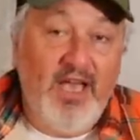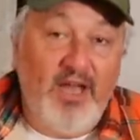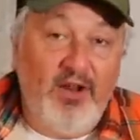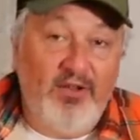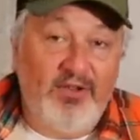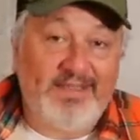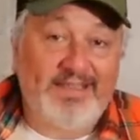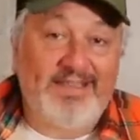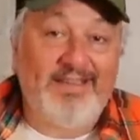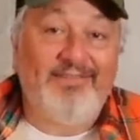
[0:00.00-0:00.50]

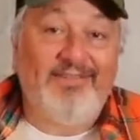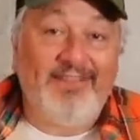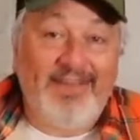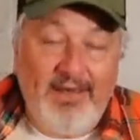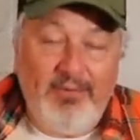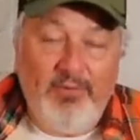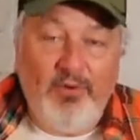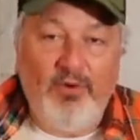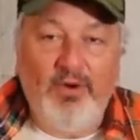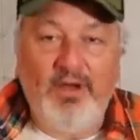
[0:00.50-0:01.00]
Alors ce qui est
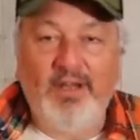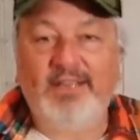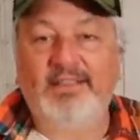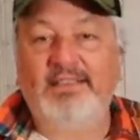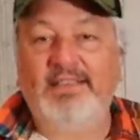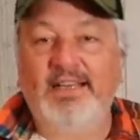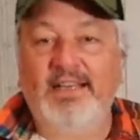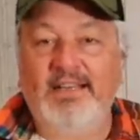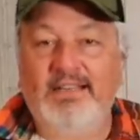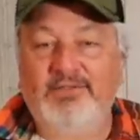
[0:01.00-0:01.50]
vraiment
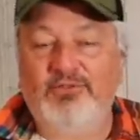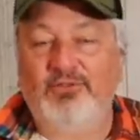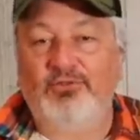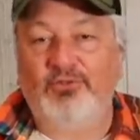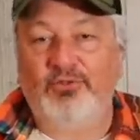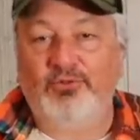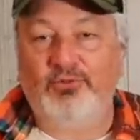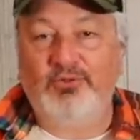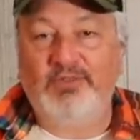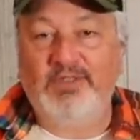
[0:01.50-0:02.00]
intéressant
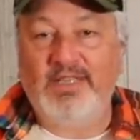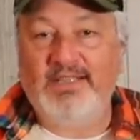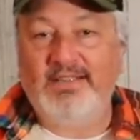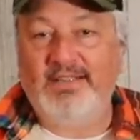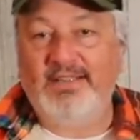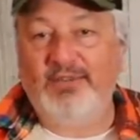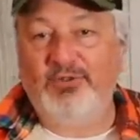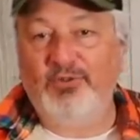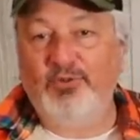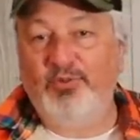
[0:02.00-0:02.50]
dans tout ça,
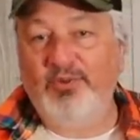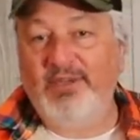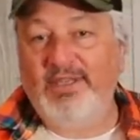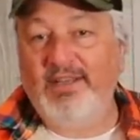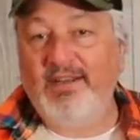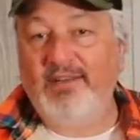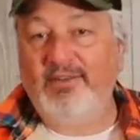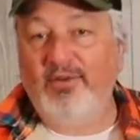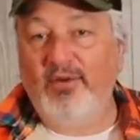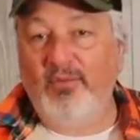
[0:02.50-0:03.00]
c'est que depuis
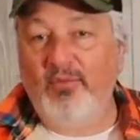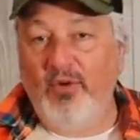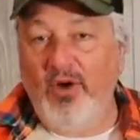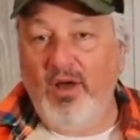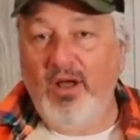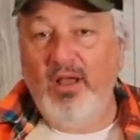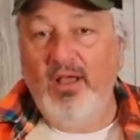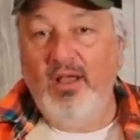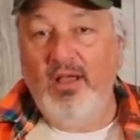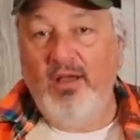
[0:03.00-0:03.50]
quelques
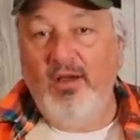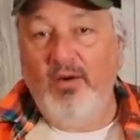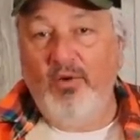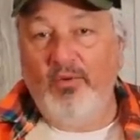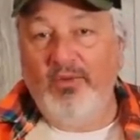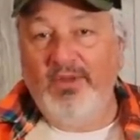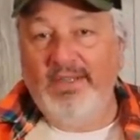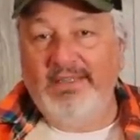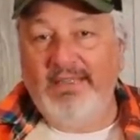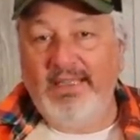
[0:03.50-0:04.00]
mois,
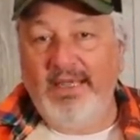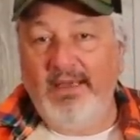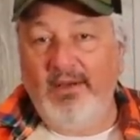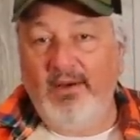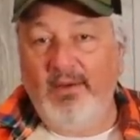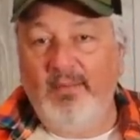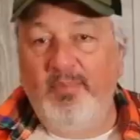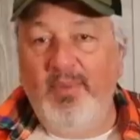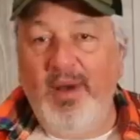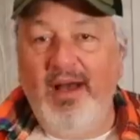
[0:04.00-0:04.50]
on était
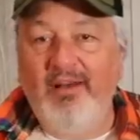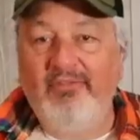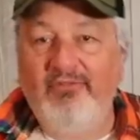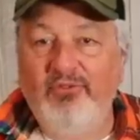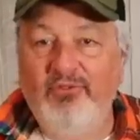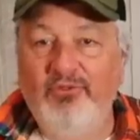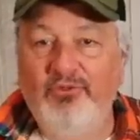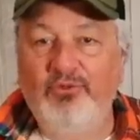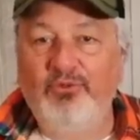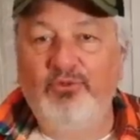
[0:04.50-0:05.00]
euh,
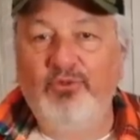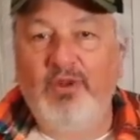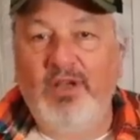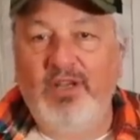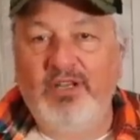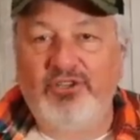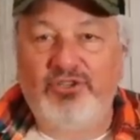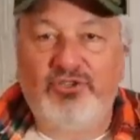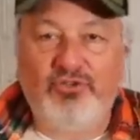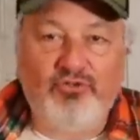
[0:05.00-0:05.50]
parvenu
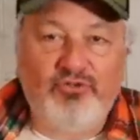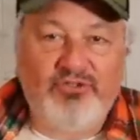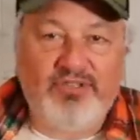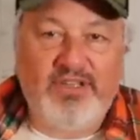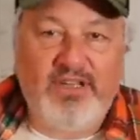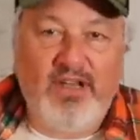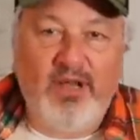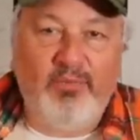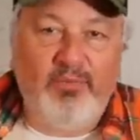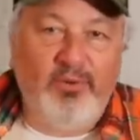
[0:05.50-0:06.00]
à
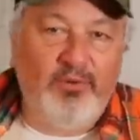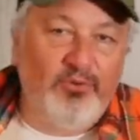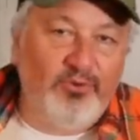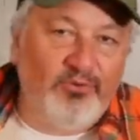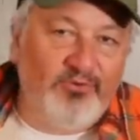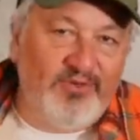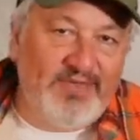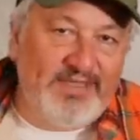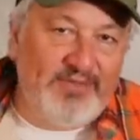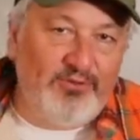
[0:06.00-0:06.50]
changer un peu
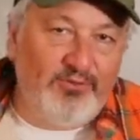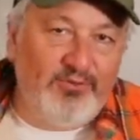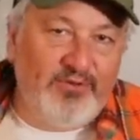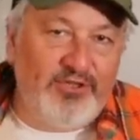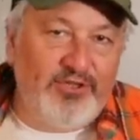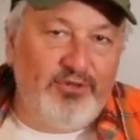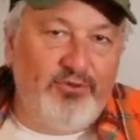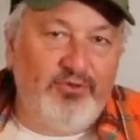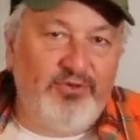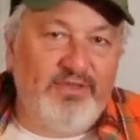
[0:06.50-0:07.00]
notre vision
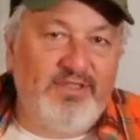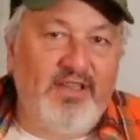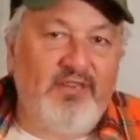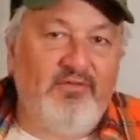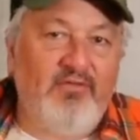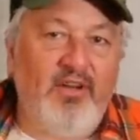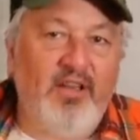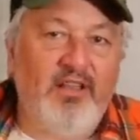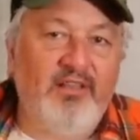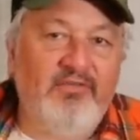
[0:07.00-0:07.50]
des choses et
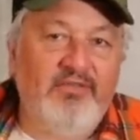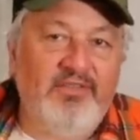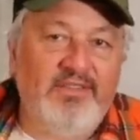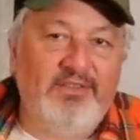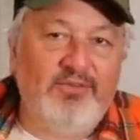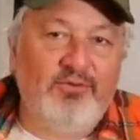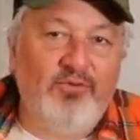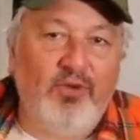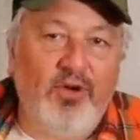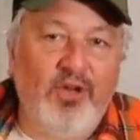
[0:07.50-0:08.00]
avoir une
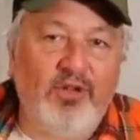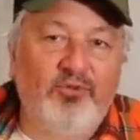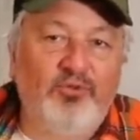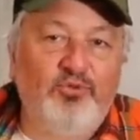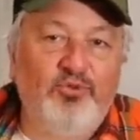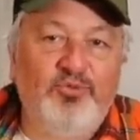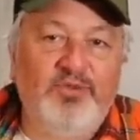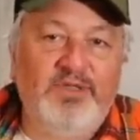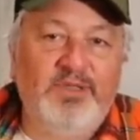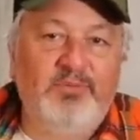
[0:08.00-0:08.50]
vision un
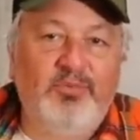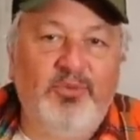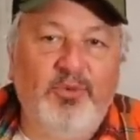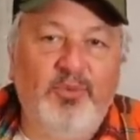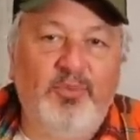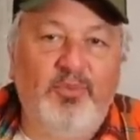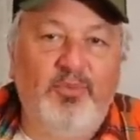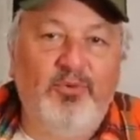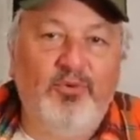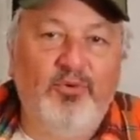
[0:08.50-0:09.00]
tout petit
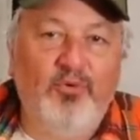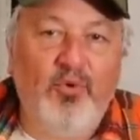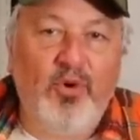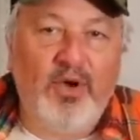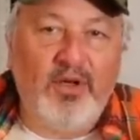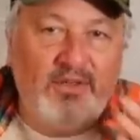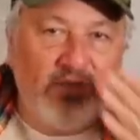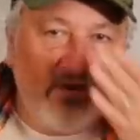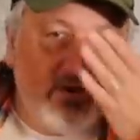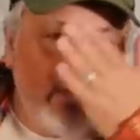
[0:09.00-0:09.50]
peu plus
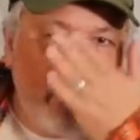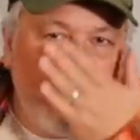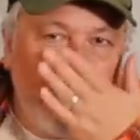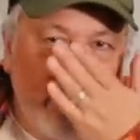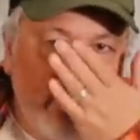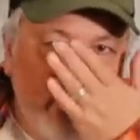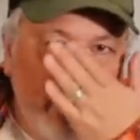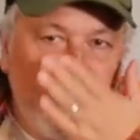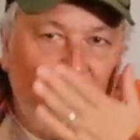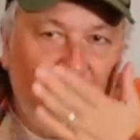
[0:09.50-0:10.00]
loin que
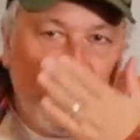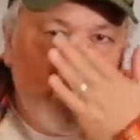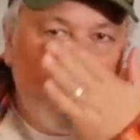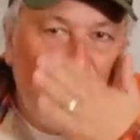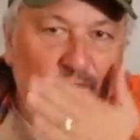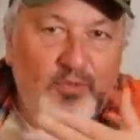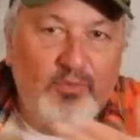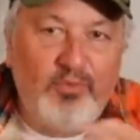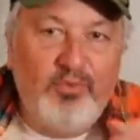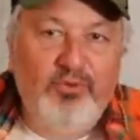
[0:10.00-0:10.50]

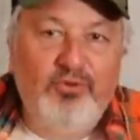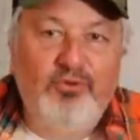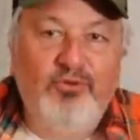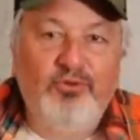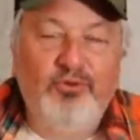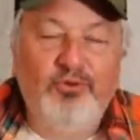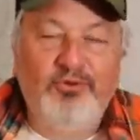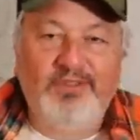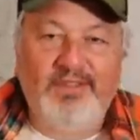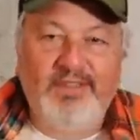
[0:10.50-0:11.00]
le bout de
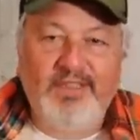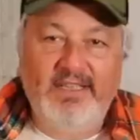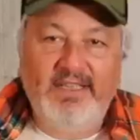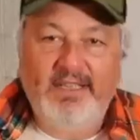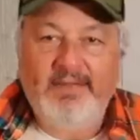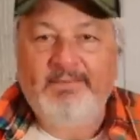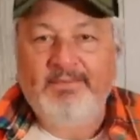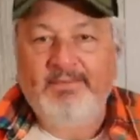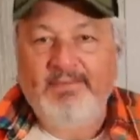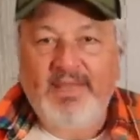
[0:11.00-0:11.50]
notre
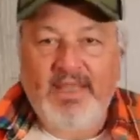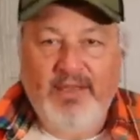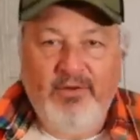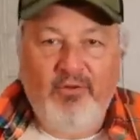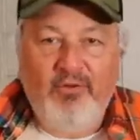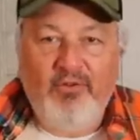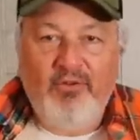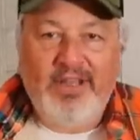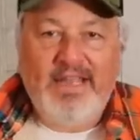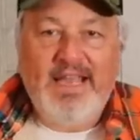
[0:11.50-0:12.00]
nez et
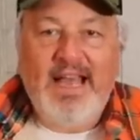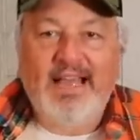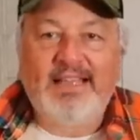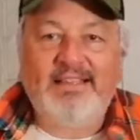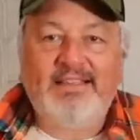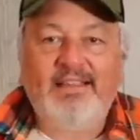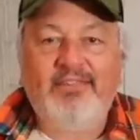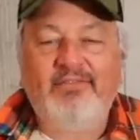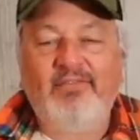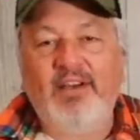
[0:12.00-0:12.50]
on
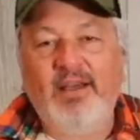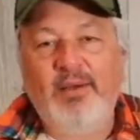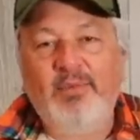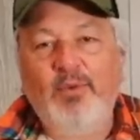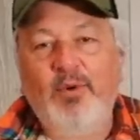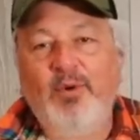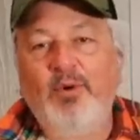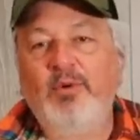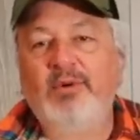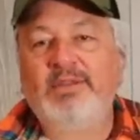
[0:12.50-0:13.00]
regardait
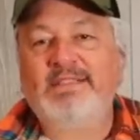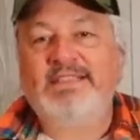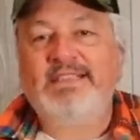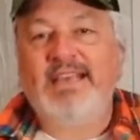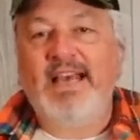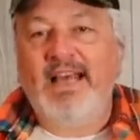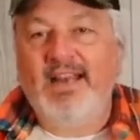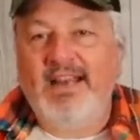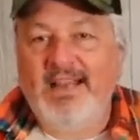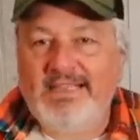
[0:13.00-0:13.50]
vraiment ce
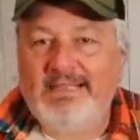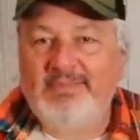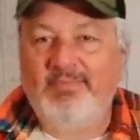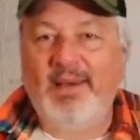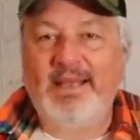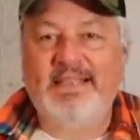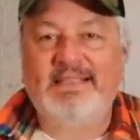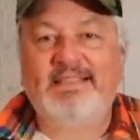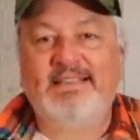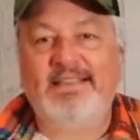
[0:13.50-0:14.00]
qui allait se
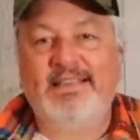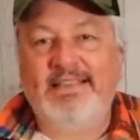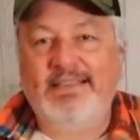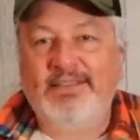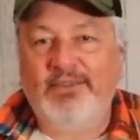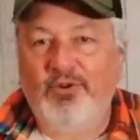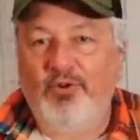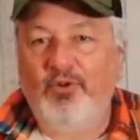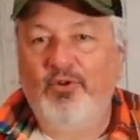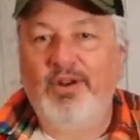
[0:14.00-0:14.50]
passer
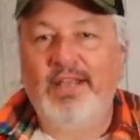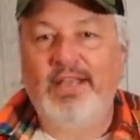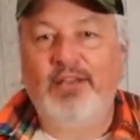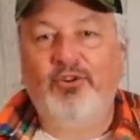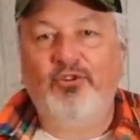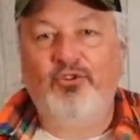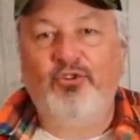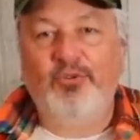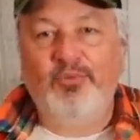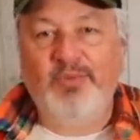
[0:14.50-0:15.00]
dans
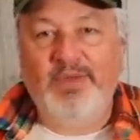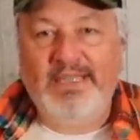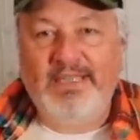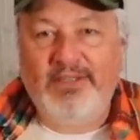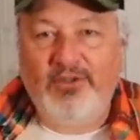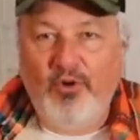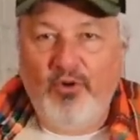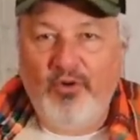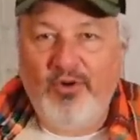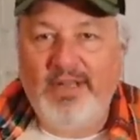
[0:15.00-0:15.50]
l'économie,
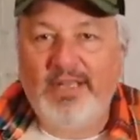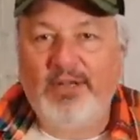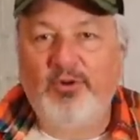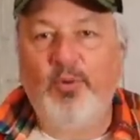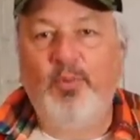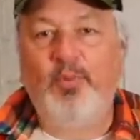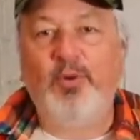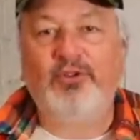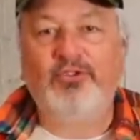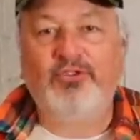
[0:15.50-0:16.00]
dans les
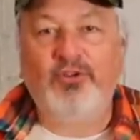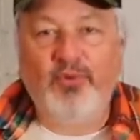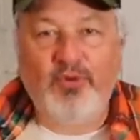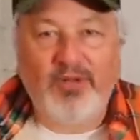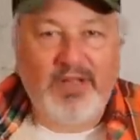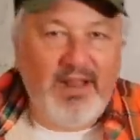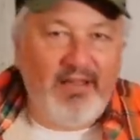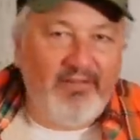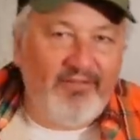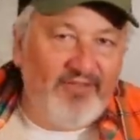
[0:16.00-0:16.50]

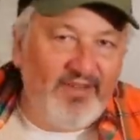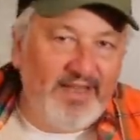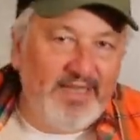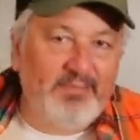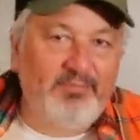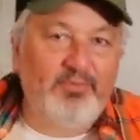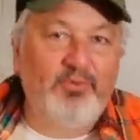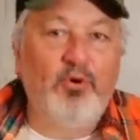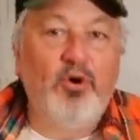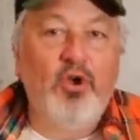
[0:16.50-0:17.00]
comportements de la
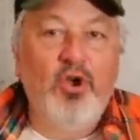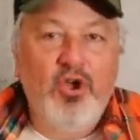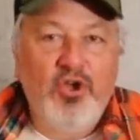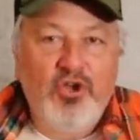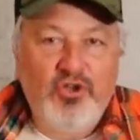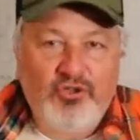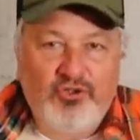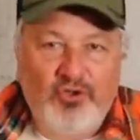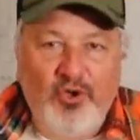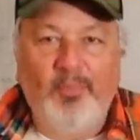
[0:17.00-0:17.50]
fête pour
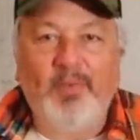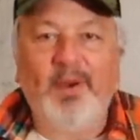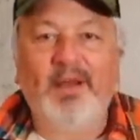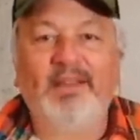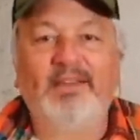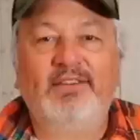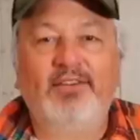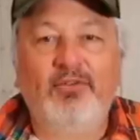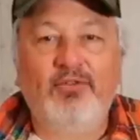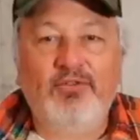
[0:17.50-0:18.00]
ce
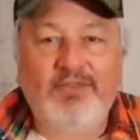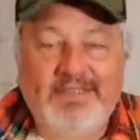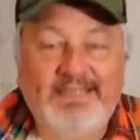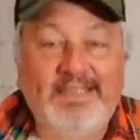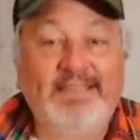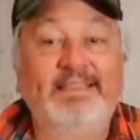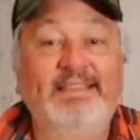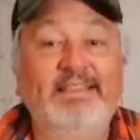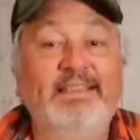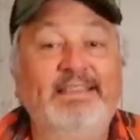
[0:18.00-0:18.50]
printemps,
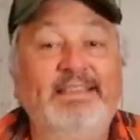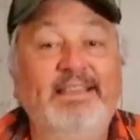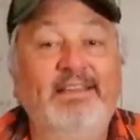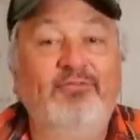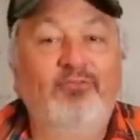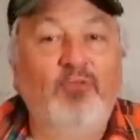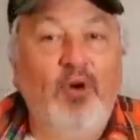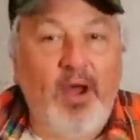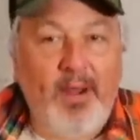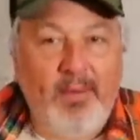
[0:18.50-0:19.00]
cet été,
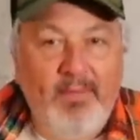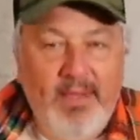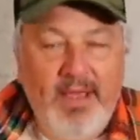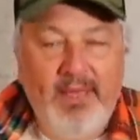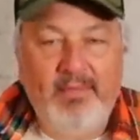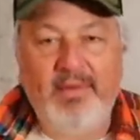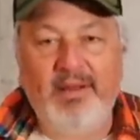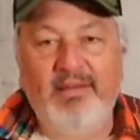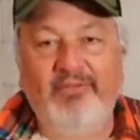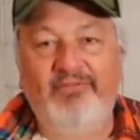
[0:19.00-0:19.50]
voire
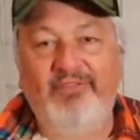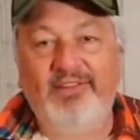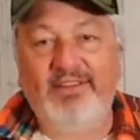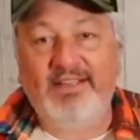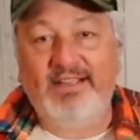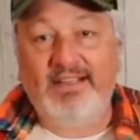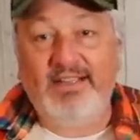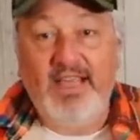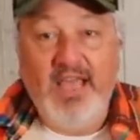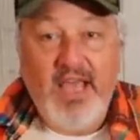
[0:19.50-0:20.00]
même la fin de
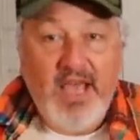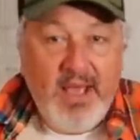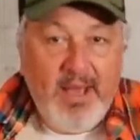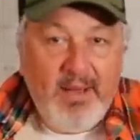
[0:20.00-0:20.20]
l'année.